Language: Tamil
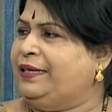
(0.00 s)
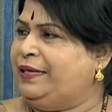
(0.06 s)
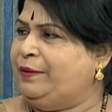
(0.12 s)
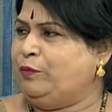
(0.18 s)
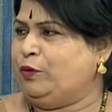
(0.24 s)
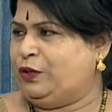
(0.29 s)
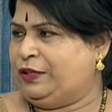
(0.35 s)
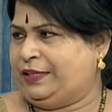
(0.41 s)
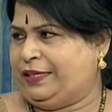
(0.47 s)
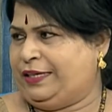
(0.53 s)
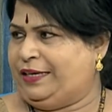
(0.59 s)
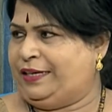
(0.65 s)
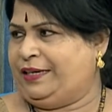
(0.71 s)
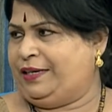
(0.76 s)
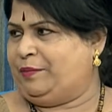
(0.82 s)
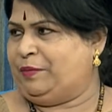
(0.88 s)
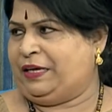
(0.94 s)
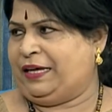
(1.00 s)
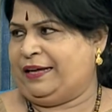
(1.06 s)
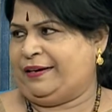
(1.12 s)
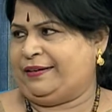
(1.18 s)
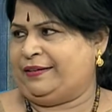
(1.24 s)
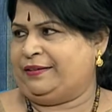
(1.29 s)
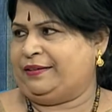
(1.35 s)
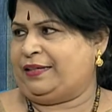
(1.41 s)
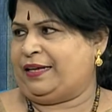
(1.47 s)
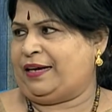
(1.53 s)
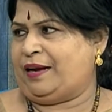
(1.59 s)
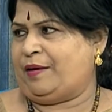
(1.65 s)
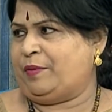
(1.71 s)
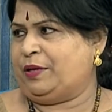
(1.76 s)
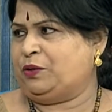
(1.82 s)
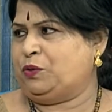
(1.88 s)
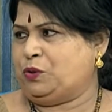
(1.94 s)
அறிமுகத்தை நம்ம நேர்களுக்கு
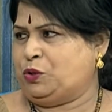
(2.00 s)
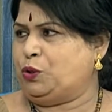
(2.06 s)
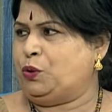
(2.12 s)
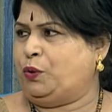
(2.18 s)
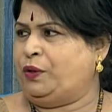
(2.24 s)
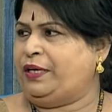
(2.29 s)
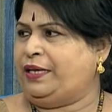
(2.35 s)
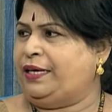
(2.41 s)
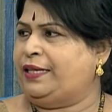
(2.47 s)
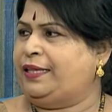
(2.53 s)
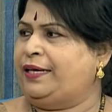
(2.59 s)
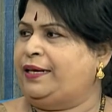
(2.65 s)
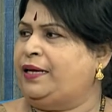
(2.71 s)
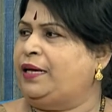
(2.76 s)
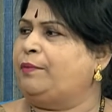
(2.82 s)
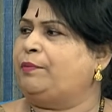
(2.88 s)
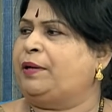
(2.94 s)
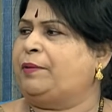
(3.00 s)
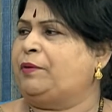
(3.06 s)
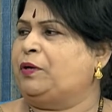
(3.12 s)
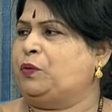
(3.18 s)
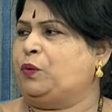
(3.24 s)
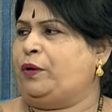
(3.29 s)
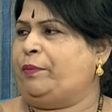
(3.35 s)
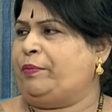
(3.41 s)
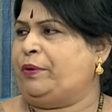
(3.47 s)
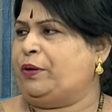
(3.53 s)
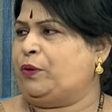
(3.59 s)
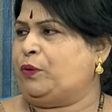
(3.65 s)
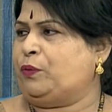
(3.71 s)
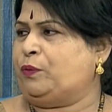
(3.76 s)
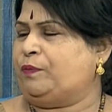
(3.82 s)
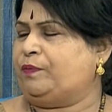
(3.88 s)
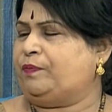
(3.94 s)
தரலாமா தொற்று நோய்னு எதையெல்லாம் நம்ம குறிப்பிடுறோம்